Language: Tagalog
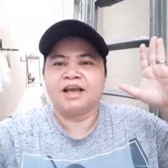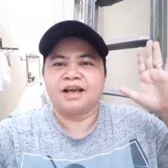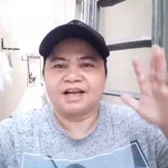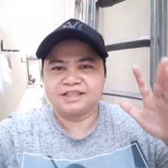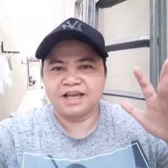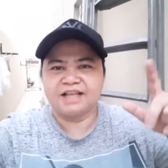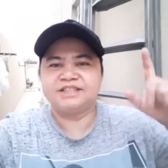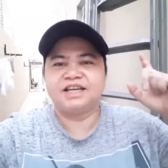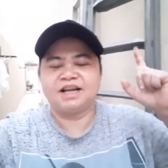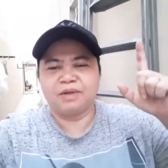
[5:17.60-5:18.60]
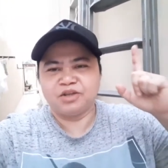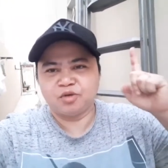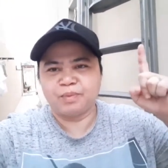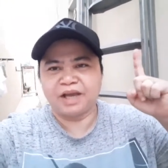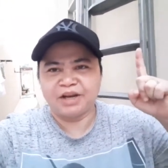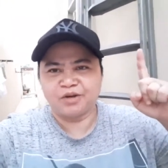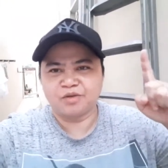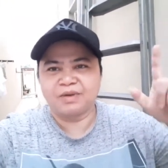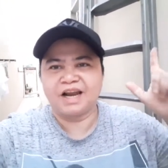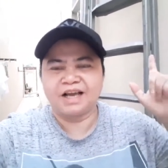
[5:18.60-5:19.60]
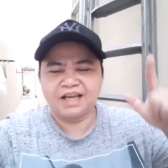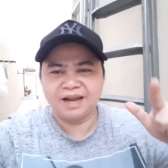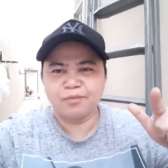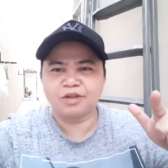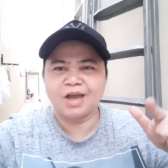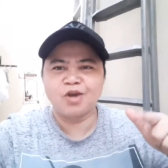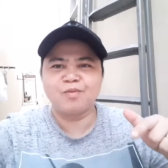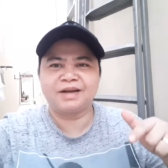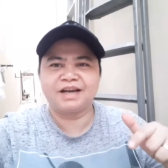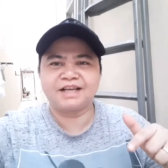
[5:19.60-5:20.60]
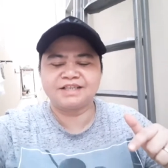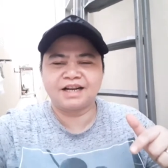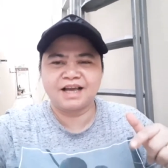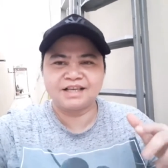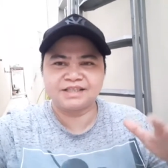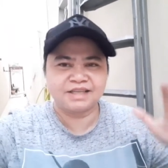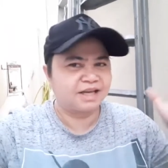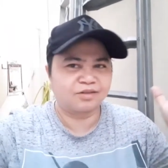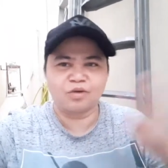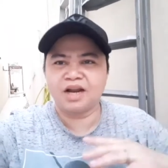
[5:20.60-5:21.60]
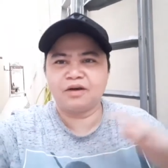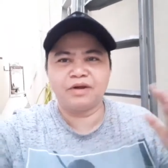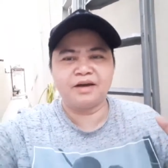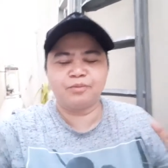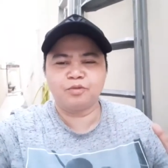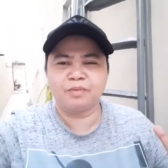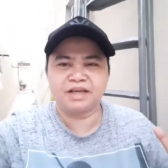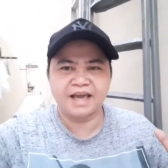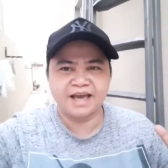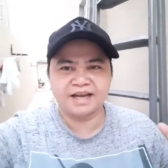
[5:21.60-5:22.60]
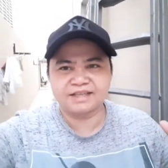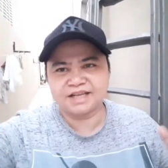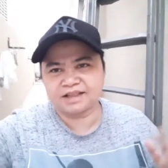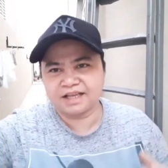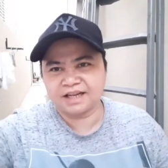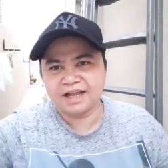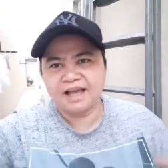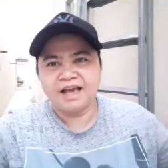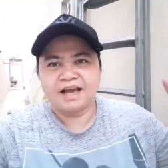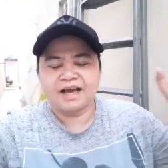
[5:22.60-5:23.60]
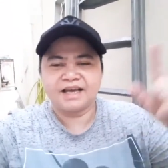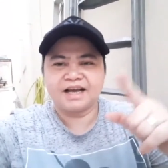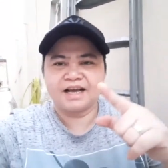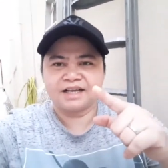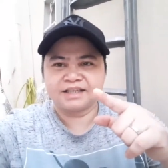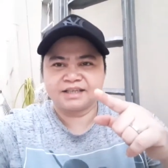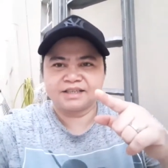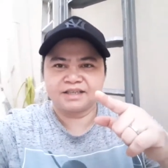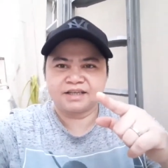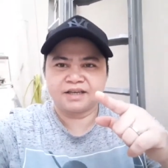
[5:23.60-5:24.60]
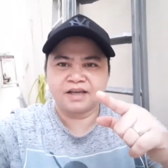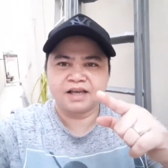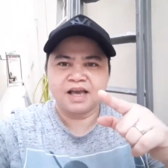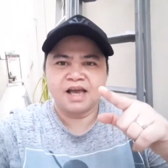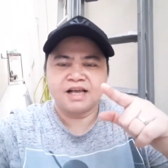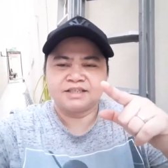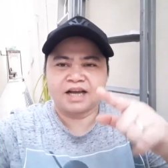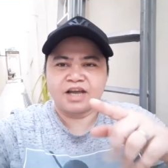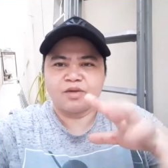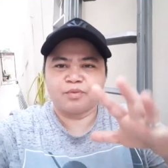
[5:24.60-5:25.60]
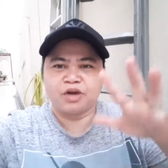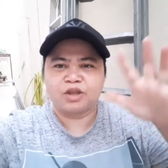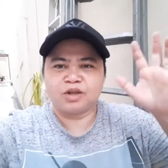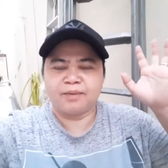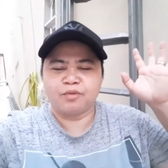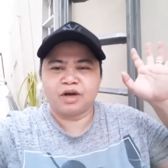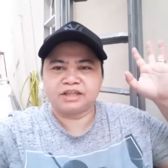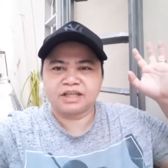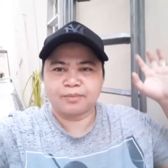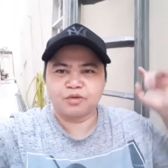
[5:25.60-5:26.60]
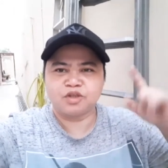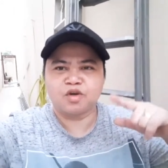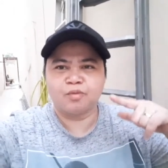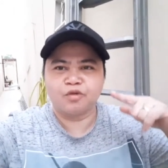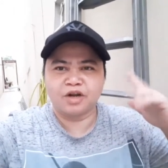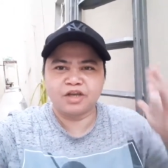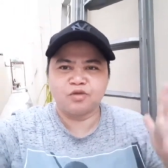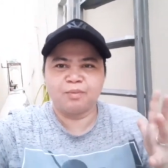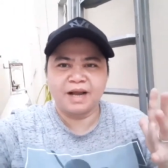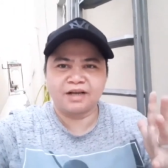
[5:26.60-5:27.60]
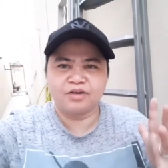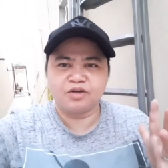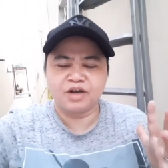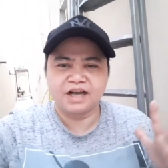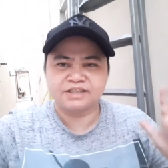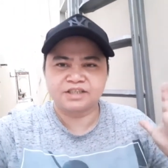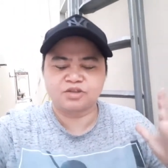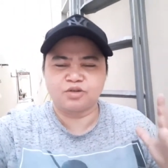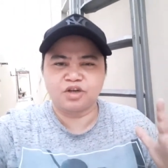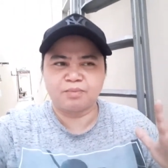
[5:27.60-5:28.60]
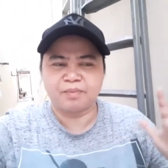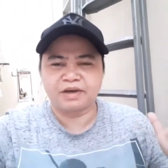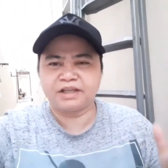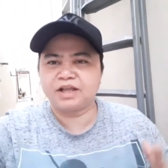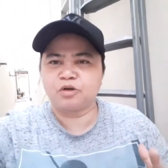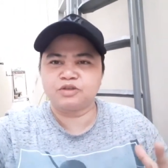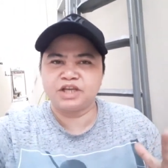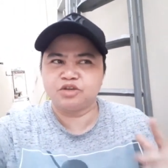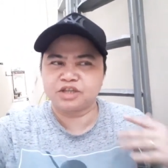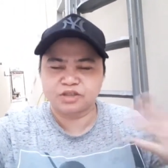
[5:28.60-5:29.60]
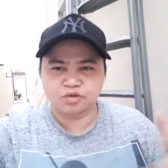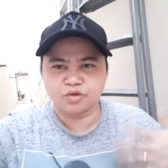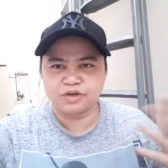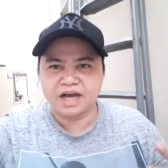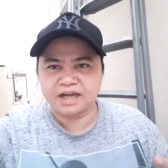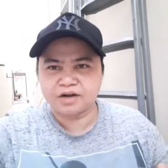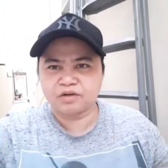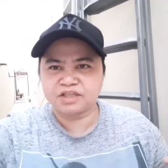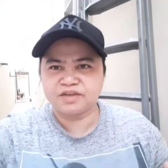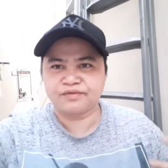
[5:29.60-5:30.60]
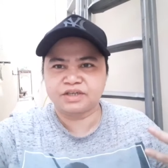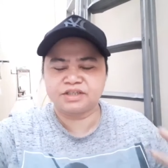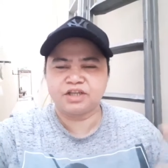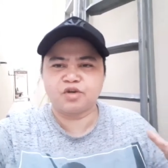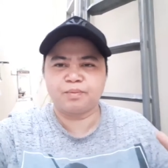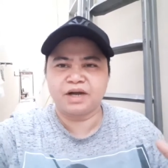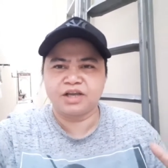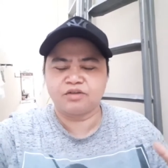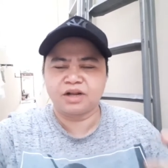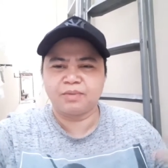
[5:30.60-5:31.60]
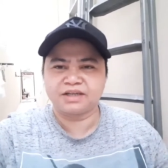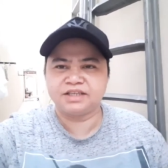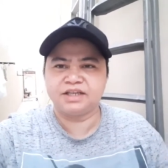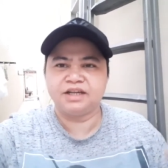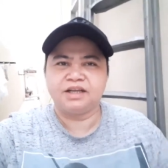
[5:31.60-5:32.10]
kasi andyan naman yung Panginoon. Maglagi lang po tayong magdadasal guys at walang wala pong mangyayari sa atin. Kaya sa ngayon po ito lang po ang tatapusin ko muna yung vlog ko. Uh, sa susunod ipapakita ko sa inyo sa susunod na araw kasi first day ko pa ngayon na vaccine.